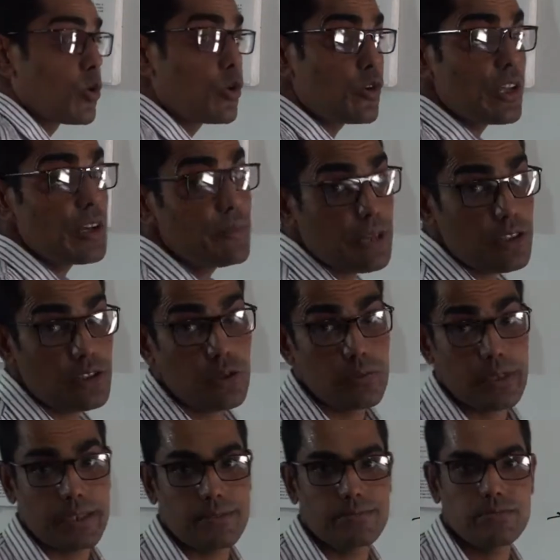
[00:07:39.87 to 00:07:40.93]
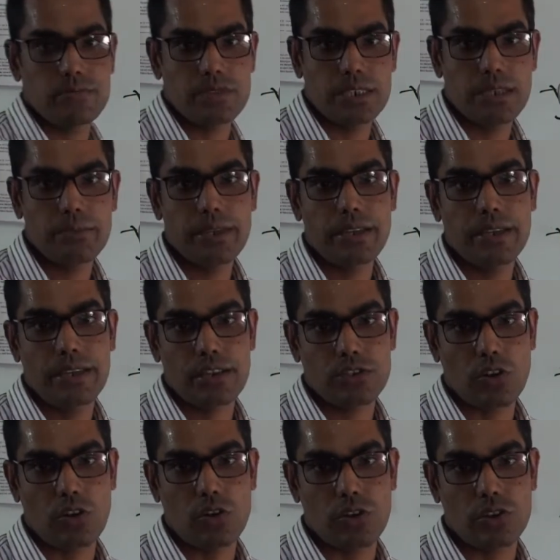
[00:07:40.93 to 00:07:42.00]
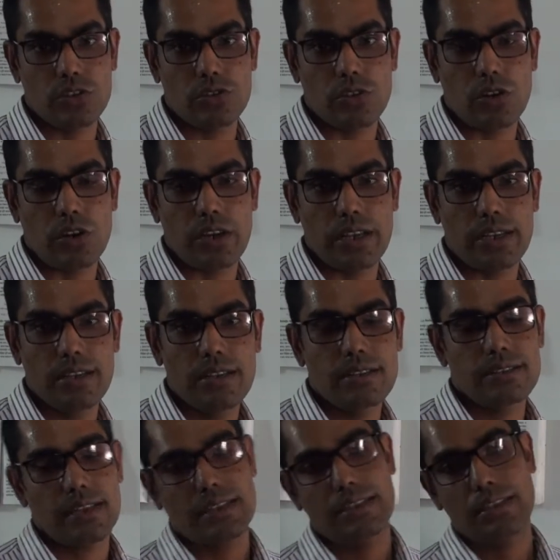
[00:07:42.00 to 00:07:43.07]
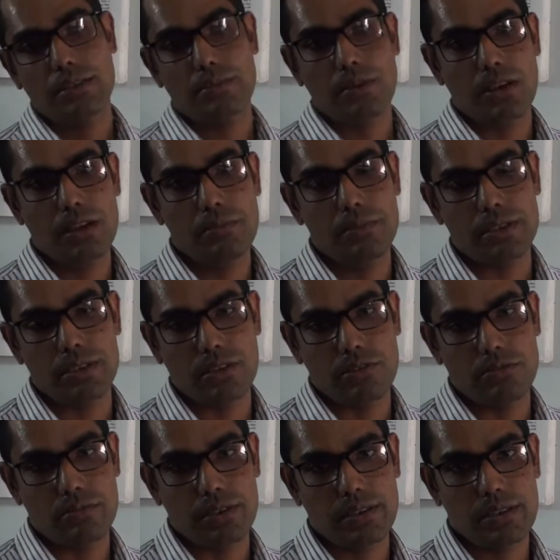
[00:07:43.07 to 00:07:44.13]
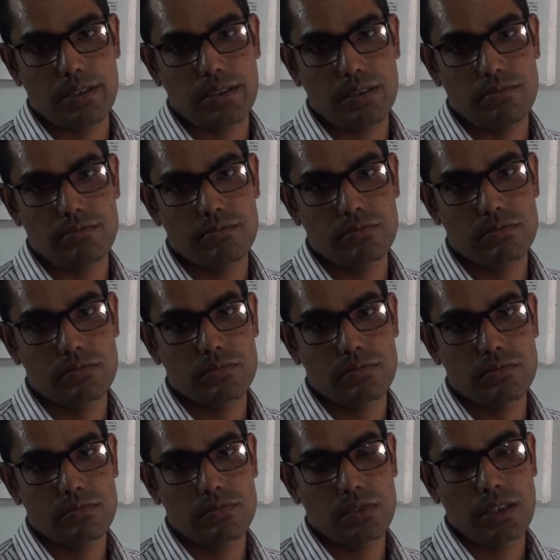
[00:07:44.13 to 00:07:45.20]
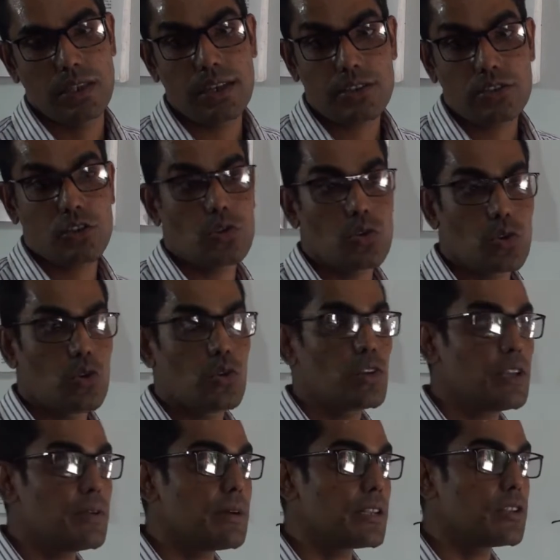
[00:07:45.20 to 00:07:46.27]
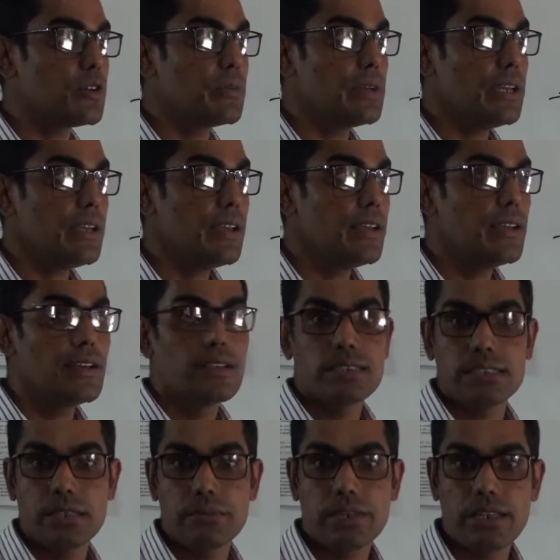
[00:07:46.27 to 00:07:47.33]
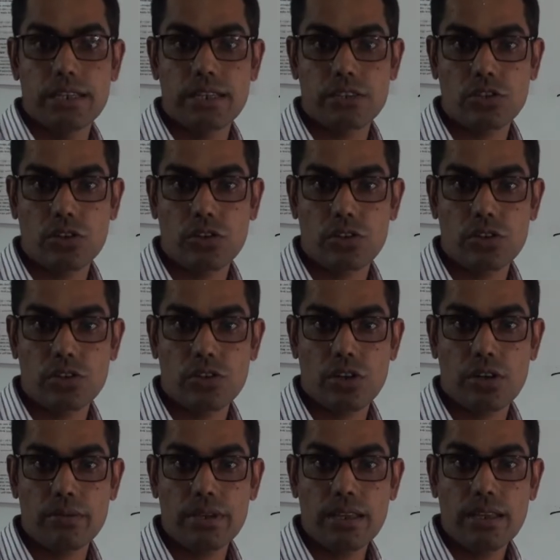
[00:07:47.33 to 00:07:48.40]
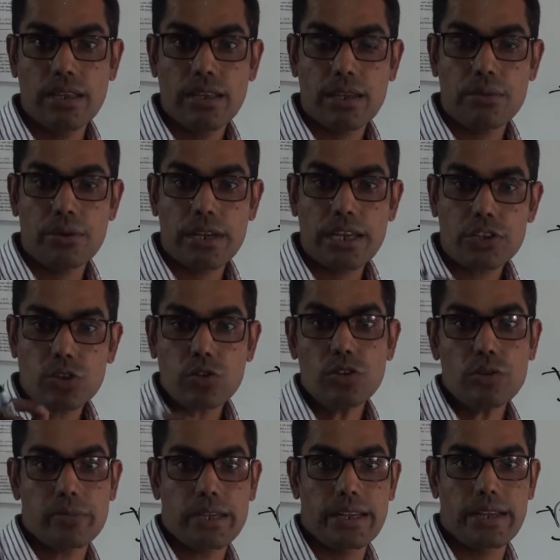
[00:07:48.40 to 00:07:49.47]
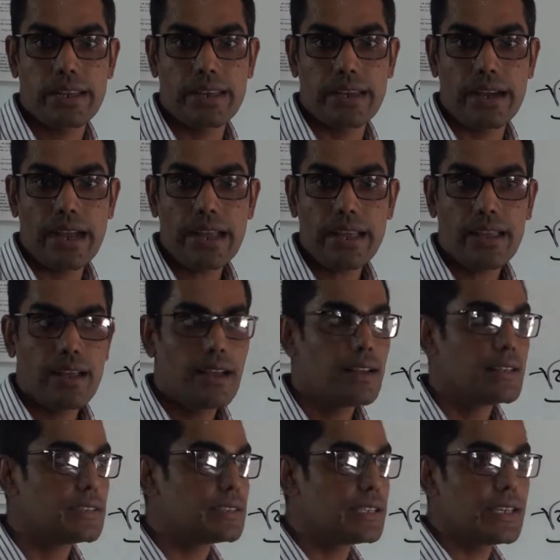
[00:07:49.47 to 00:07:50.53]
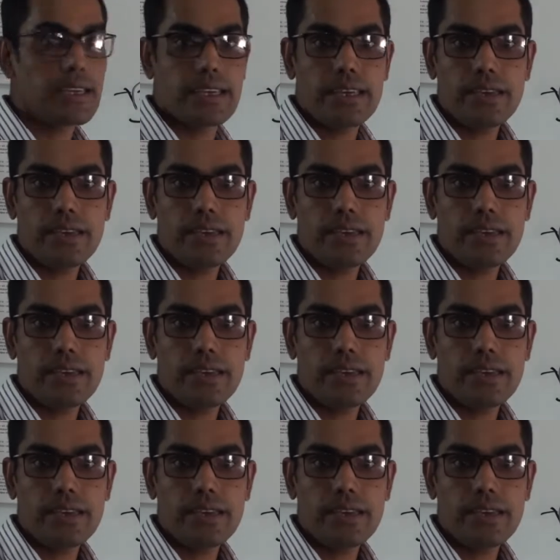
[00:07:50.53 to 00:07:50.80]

গ্রহণের মাধ্যমে যে বিক্রিয়া সংঘটিত হয় তাদেরকে বলা হয় বিজারণ বিক্রিয়া ইলেকট্রন গ্রহণের মাধ্যমে যে বিক্রিয়া সংঘটিত হবে এবং এই সকল বিক্রিয়ায় যে